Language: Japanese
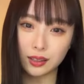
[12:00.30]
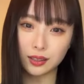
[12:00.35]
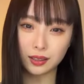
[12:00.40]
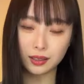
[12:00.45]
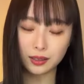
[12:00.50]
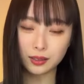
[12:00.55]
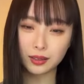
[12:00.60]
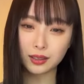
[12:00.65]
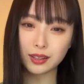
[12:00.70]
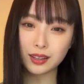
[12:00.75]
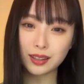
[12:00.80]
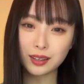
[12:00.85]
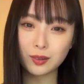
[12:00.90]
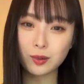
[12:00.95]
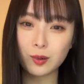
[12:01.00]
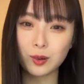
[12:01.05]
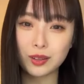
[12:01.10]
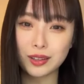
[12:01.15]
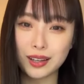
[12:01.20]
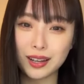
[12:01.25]
て
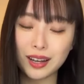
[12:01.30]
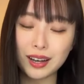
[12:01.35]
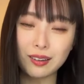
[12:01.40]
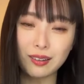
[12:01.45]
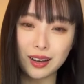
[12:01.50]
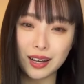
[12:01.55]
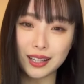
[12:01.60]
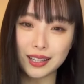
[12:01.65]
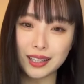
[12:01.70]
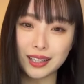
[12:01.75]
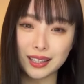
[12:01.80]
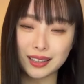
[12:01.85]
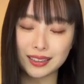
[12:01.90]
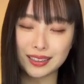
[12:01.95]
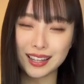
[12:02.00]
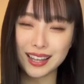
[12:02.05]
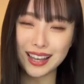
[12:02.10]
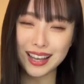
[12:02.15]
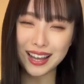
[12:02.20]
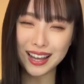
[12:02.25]
こんな可愛いやっ
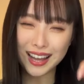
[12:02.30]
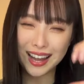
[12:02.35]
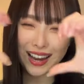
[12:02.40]
て